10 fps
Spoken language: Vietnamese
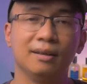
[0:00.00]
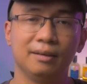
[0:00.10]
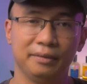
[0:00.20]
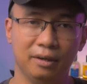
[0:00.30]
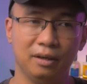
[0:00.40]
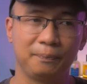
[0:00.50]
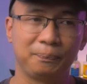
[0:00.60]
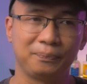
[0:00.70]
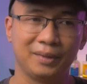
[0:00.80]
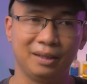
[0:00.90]
Đó,
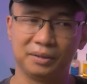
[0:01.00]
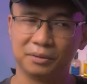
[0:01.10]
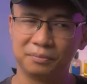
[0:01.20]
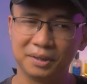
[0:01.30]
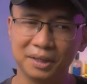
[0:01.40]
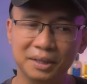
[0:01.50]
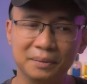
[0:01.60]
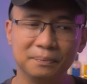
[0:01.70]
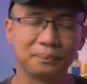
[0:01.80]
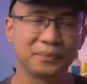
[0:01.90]
cái tông
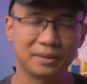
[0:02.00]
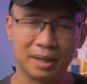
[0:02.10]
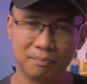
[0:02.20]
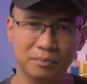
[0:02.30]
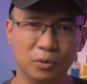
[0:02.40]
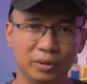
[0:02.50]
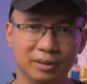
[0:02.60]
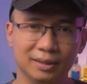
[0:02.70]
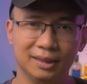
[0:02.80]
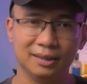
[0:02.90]
thơm đậm mùi
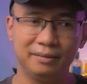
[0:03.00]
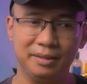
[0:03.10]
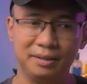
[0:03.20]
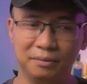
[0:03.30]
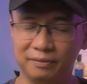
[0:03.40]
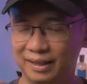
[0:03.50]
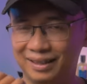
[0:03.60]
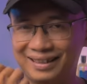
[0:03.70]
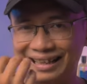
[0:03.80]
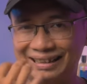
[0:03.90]
chứ không phải là
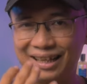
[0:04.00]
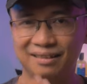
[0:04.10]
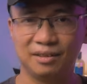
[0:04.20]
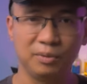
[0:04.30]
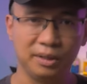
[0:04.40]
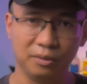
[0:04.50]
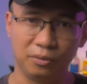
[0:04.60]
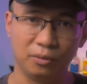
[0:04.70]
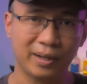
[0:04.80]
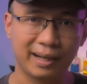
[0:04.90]
thanh thanh giống như kiểu
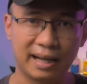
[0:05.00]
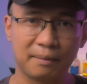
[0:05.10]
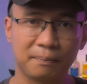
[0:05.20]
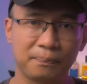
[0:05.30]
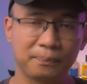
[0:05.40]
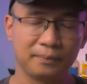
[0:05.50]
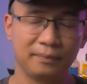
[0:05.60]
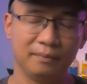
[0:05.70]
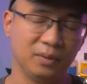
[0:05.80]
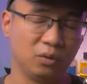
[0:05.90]
của quả cam
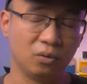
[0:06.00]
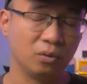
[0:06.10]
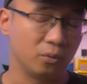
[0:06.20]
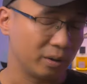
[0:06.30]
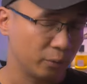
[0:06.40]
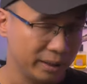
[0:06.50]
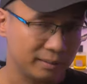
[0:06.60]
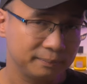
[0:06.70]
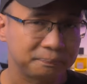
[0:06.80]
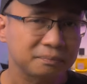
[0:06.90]
mà của, của quả quýt.
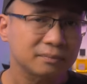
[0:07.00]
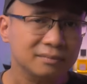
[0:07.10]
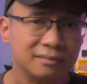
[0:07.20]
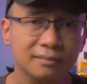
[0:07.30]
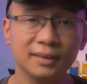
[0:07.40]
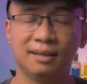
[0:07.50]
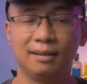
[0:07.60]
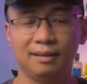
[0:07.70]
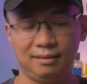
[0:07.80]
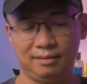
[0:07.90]

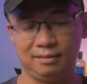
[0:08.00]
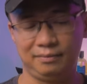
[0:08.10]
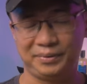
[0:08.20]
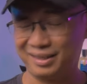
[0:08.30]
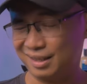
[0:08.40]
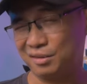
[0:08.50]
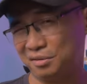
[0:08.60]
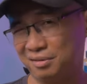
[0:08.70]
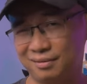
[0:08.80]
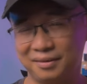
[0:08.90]
Uh, chắc chắn rồi,
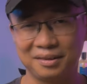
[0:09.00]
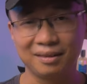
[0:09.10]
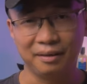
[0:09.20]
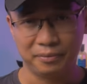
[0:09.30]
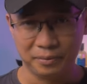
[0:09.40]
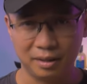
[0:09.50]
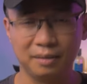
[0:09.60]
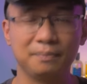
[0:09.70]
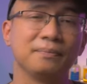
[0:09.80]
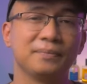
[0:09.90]
nó rất là phù
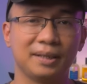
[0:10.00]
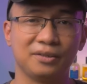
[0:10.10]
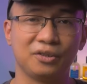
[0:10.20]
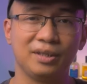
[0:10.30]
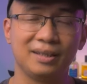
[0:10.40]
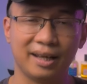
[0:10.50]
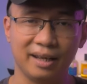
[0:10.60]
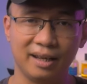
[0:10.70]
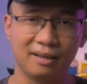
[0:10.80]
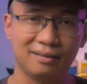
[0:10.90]
hợp dành cho những ngày
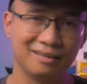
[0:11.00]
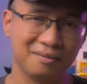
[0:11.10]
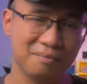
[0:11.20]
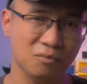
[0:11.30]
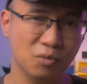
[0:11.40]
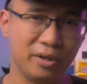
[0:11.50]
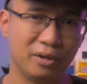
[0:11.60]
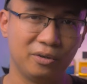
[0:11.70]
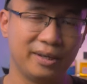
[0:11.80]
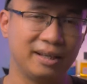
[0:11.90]
hè bốn mươi
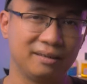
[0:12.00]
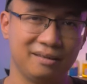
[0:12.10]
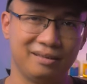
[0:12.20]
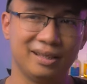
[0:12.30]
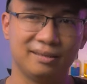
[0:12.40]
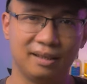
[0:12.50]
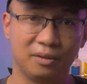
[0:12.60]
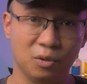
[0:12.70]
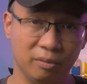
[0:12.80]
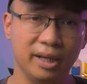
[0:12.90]
độ đang diễn ra
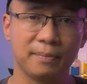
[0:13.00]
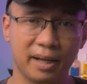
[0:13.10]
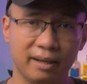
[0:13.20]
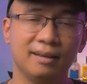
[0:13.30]
khủng khiếp này.